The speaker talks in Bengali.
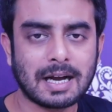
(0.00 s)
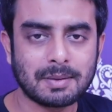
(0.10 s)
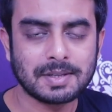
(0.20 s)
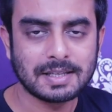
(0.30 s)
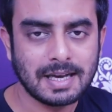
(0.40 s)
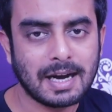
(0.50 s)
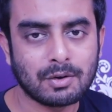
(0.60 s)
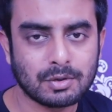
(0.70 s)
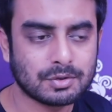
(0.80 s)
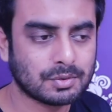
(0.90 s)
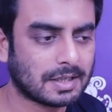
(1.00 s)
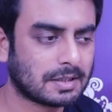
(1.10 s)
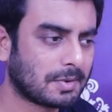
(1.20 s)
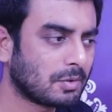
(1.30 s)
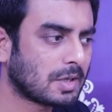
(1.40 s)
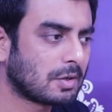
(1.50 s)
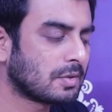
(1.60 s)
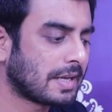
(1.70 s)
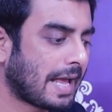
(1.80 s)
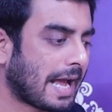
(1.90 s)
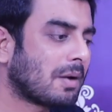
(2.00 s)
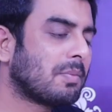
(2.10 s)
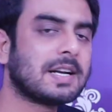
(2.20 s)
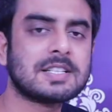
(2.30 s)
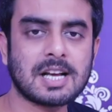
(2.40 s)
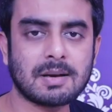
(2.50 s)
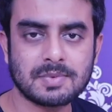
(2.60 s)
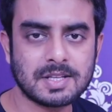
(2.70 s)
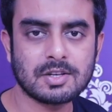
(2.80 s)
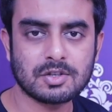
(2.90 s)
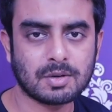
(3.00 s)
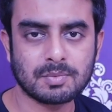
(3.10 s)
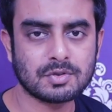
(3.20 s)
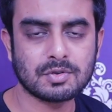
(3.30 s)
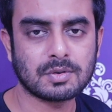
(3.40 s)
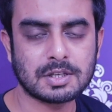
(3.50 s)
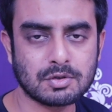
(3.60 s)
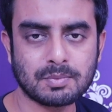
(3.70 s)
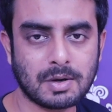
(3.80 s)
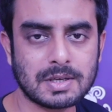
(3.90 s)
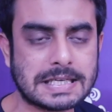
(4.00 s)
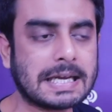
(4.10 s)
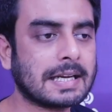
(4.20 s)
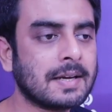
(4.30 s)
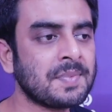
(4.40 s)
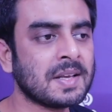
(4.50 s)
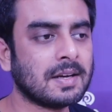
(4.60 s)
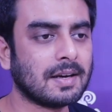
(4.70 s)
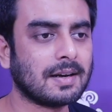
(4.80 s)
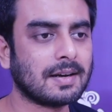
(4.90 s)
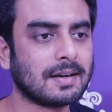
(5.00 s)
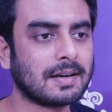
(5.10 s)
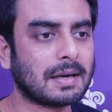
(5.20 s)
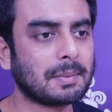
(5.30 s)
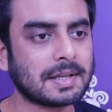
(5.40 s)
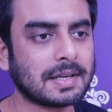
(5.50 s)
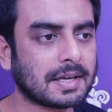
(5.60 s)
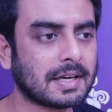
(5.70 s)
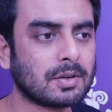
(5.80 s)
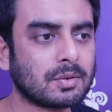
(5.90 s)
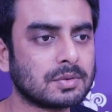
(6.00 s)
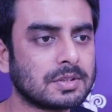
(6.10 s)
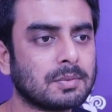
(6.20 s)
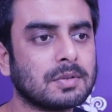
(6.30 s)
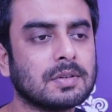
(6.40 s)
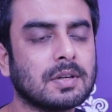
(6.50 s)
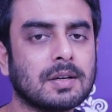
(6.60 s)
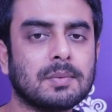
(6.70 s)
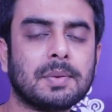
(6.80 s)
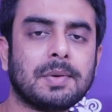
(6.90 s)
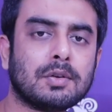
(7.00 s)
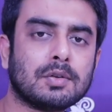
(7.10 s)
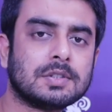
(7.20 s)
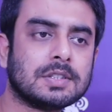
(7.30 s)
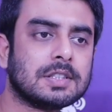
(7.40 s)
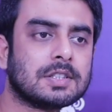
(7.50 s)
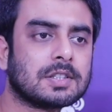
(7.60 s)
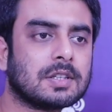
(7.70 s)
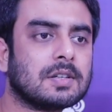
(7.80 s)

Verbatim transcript: আগামী দিনে আরও কিছু দেখতে পাবো কারণ একবারে ঝাঁপ দিয়ে সব কিছু কিছু পাওয়া যায় না আমাদের এখানেও যেমন বিভিন্ন জিনিস